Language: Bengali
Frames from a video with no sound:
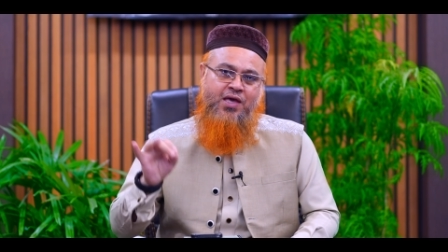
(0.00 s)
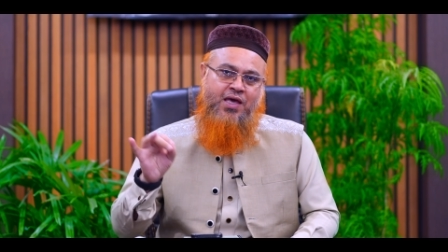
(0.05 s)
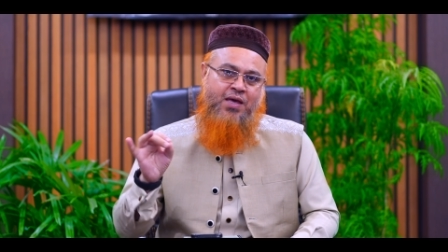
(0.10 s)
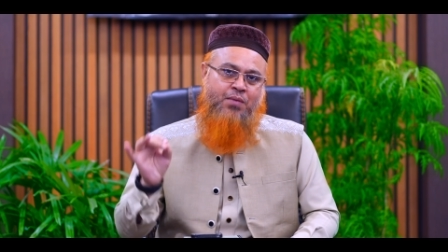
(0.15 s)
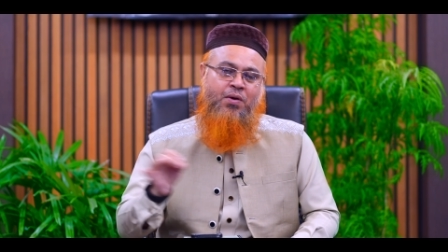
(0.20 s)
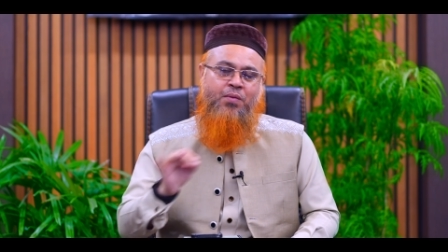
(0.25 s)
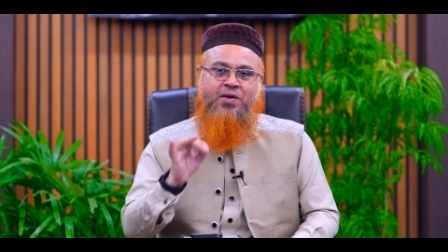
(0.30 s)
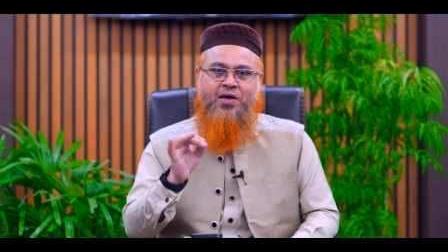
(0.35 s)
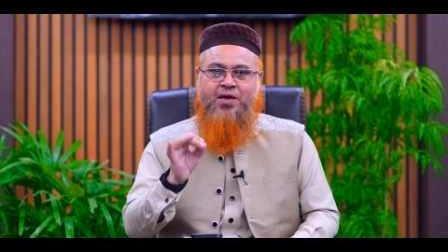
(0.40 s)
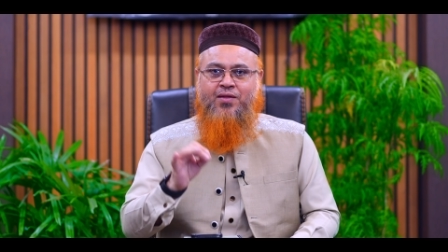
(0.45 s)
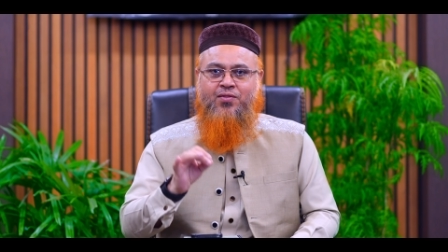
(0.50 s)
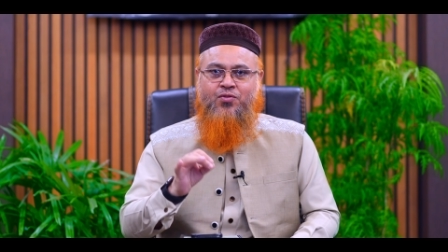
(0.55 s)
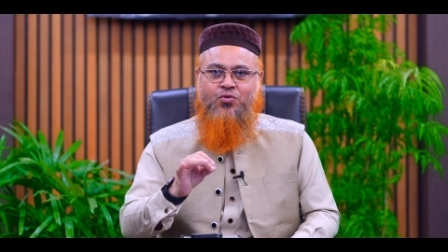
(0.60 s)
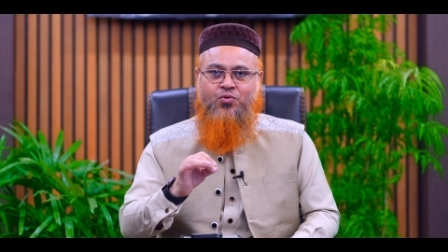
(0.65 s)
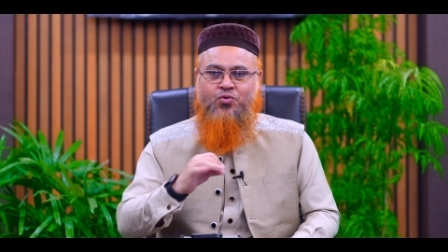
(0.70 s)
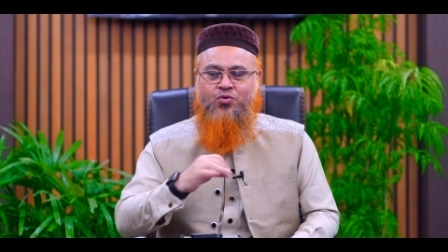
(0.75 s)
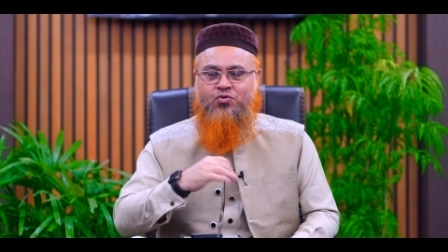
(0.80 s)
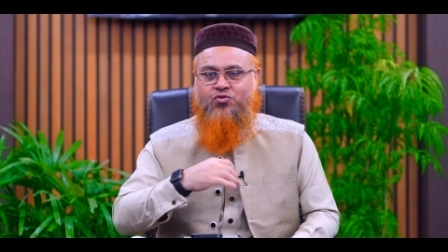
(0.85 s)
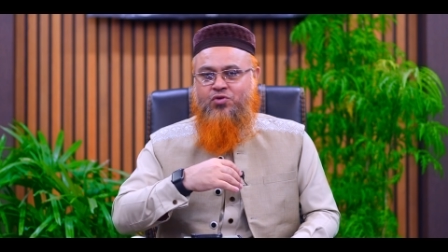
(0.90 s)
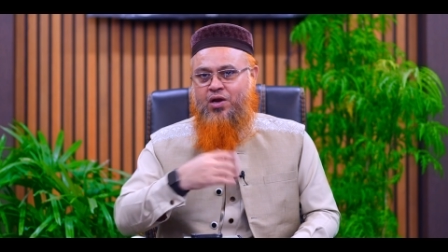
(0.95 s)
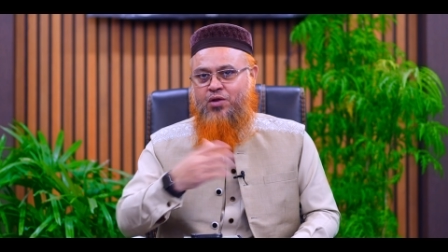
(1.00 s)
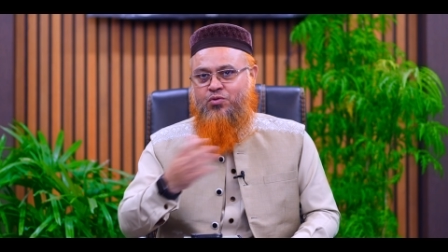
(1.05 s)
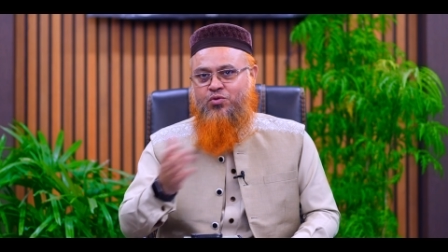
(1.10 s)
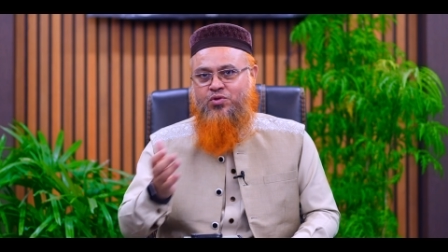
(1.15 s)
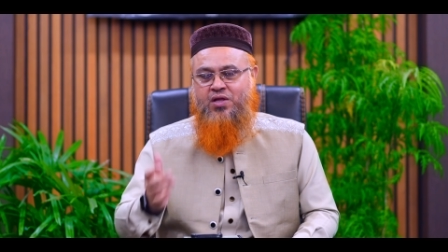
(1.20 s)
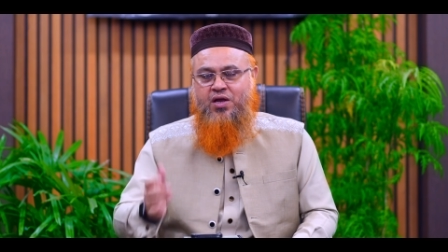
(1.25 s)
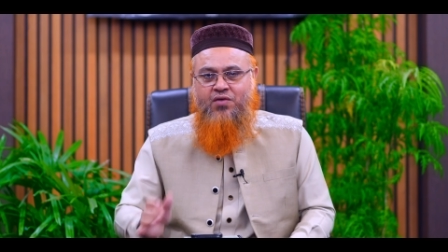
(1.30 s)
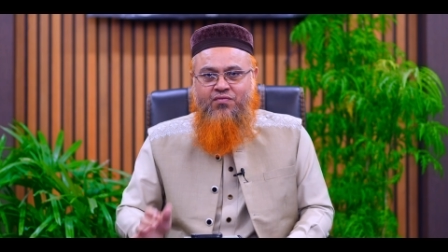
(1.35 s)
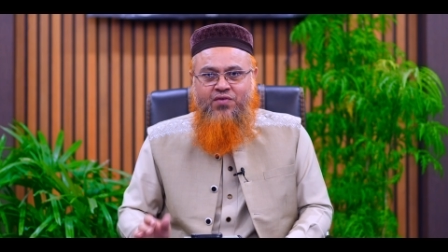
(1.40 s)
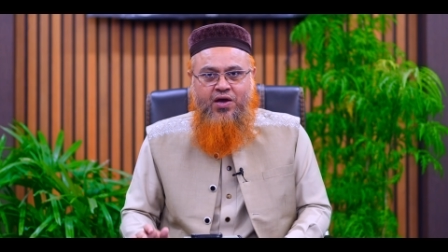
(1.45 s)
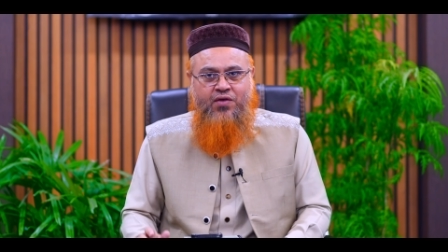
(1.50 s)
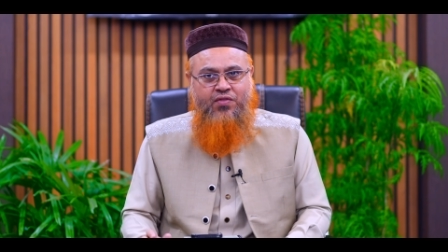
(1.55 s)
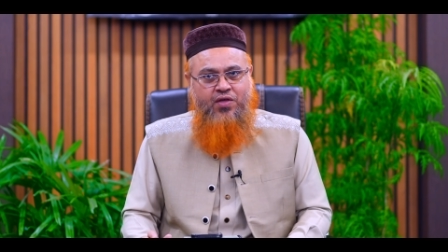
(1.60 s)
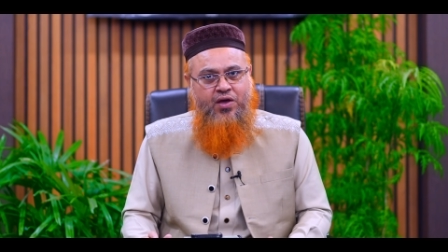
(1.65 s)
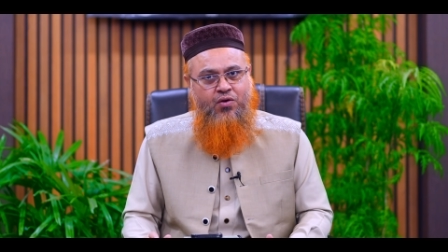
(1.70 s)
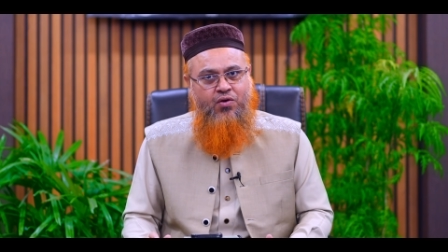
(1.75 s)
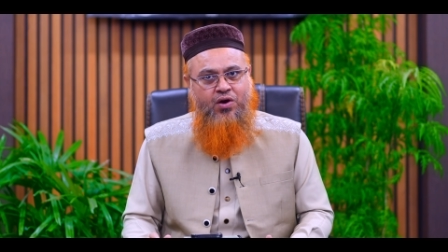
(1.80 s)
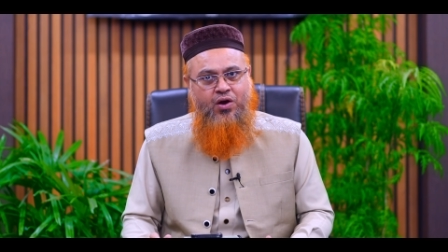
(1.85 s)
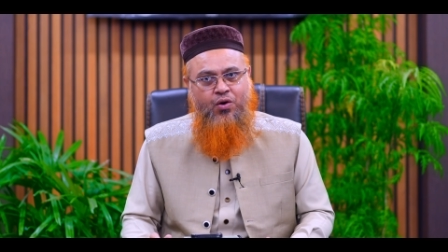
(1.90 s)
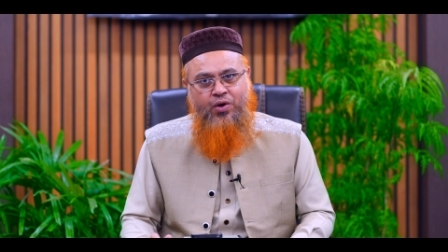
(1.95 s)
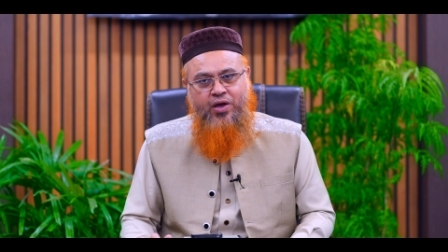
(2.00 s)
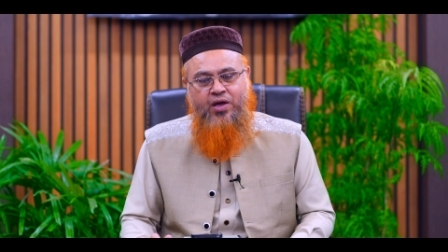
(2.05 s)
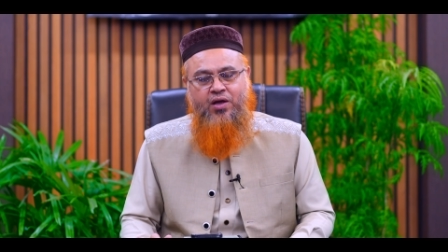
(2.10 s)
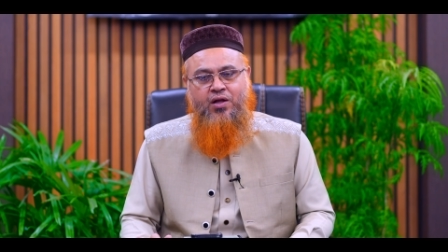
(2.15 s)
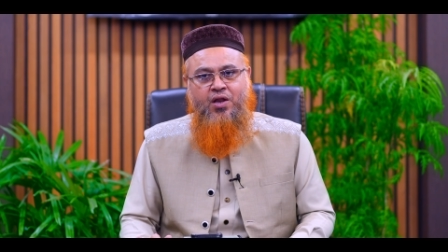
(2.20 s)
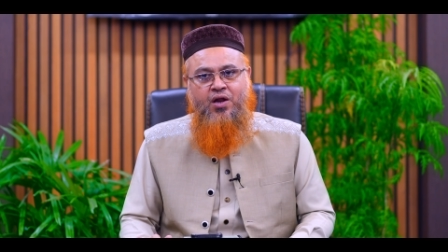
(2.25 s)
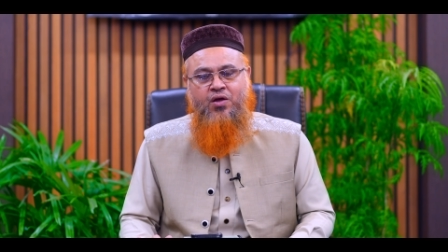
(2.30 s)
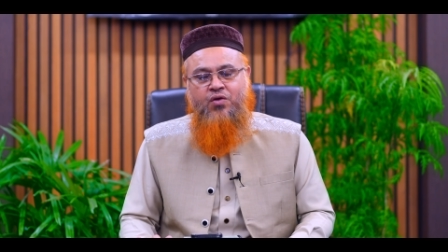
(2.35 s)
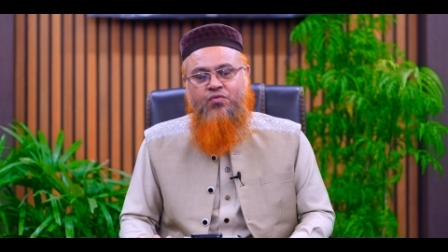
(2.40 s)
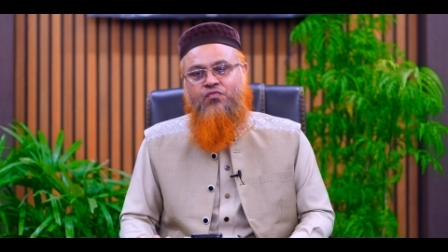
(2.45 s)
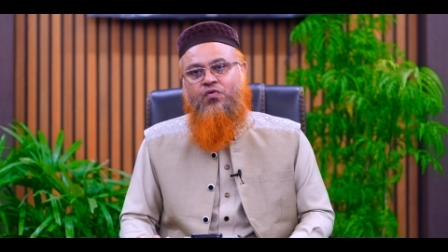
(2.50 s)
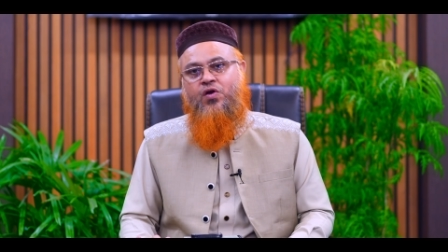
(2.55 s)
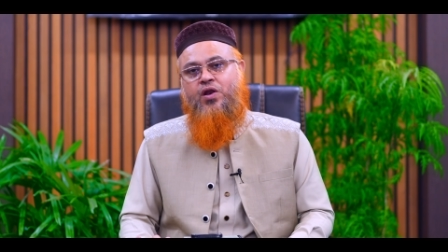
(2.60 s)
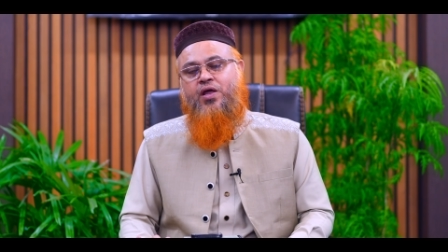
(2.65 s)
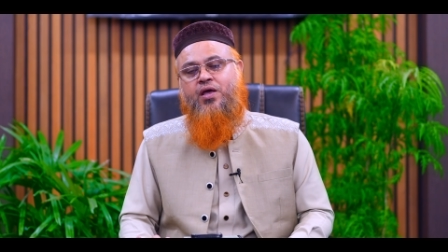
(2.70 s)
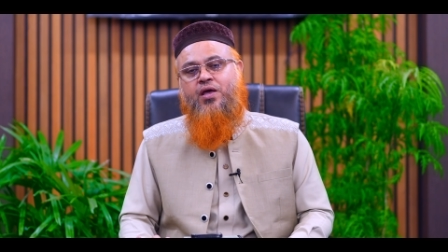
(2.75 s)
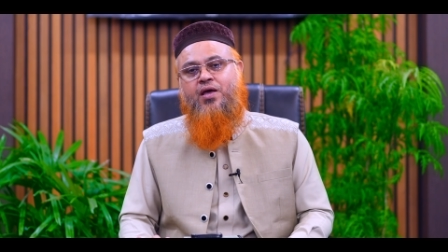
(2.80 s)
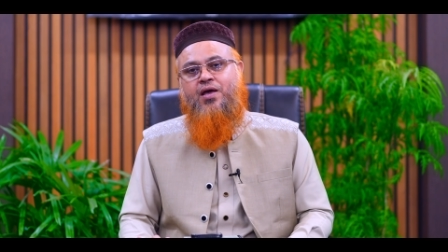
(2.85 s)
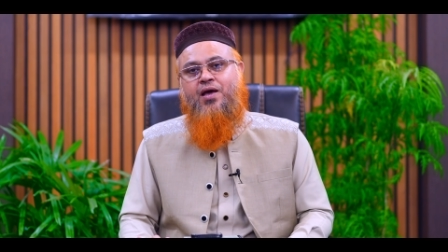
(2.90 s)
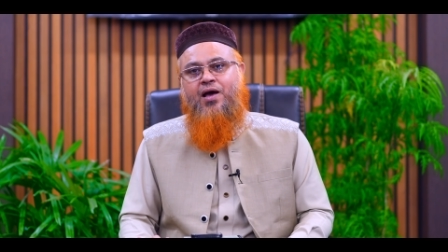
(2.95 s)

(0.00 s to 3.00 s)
এভাবেই কিন্তু সলাত তারাবি আদায় করা হয় ফলে